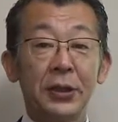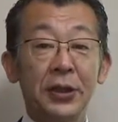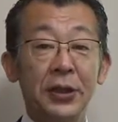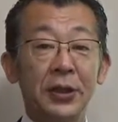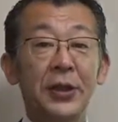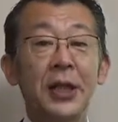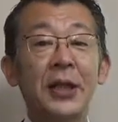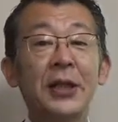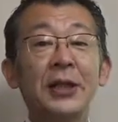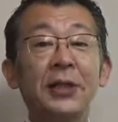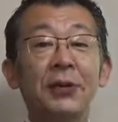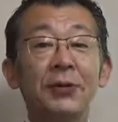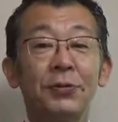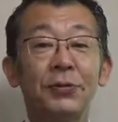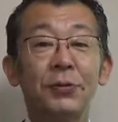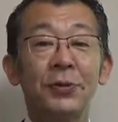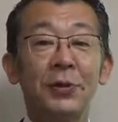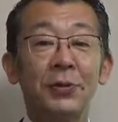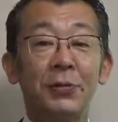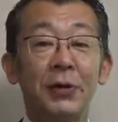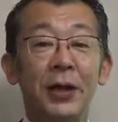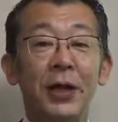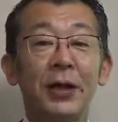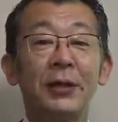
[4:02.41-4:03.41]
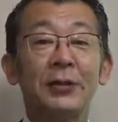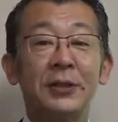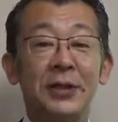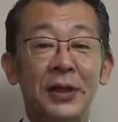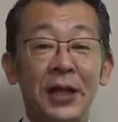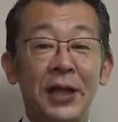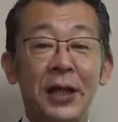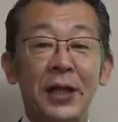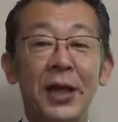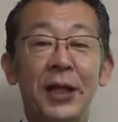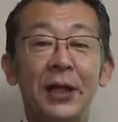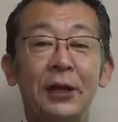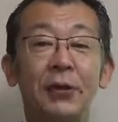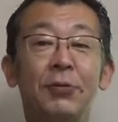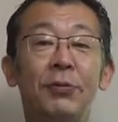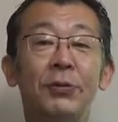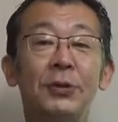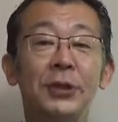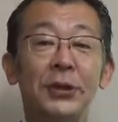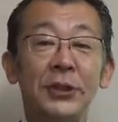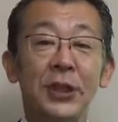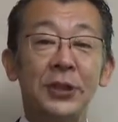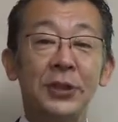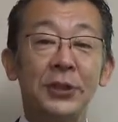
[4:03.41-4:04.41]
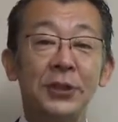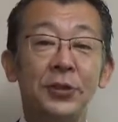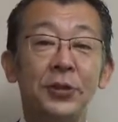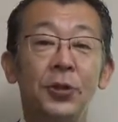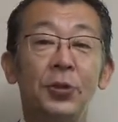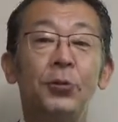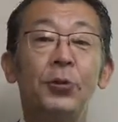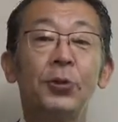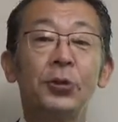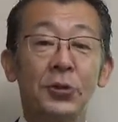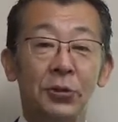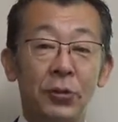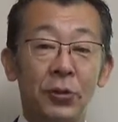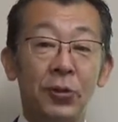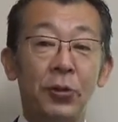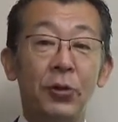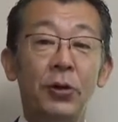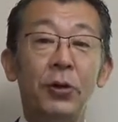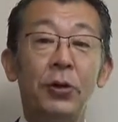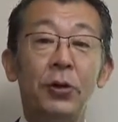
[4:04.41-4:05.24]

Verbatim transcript: 他人事ではなくて当事者意識を持つと